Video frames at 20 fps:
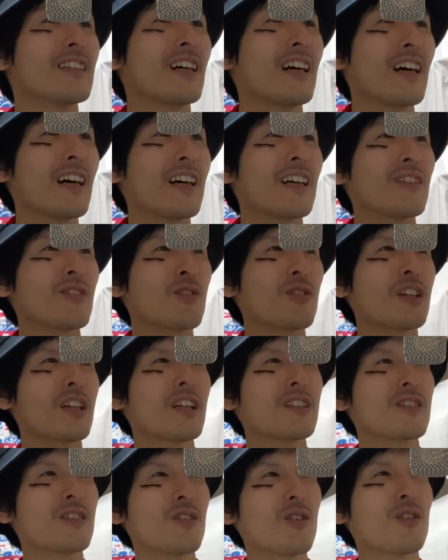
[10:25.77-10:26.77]
はい。
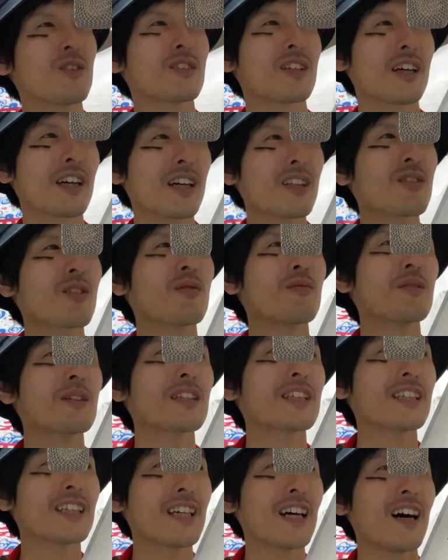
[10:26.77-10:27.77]
ノイローゼかと思
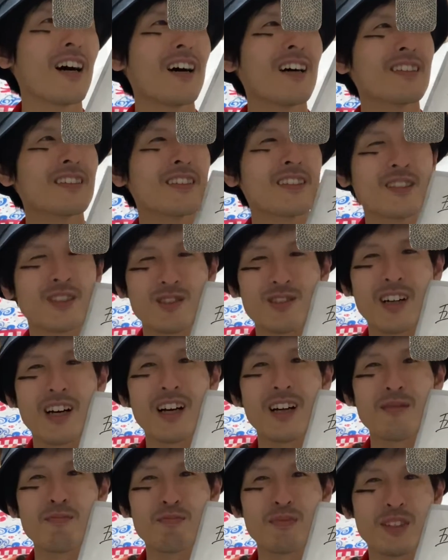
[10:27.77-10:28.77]
いきや、実は
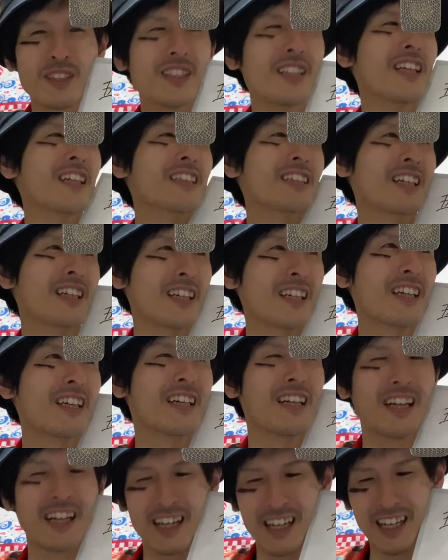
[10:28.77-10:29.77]
B でしたね。
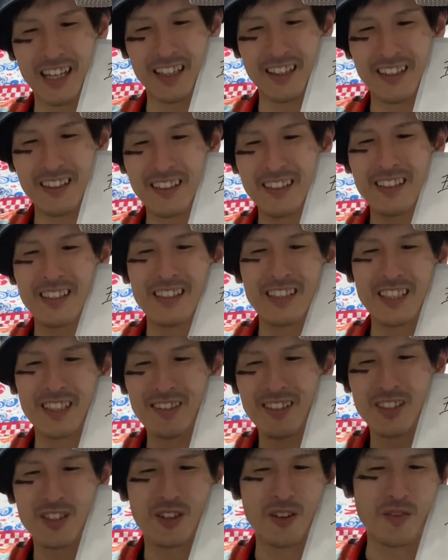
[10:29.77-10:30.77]
はい。行き
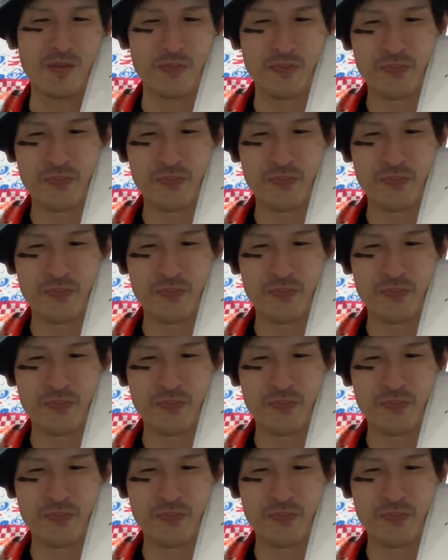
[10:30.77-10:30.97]
ましょ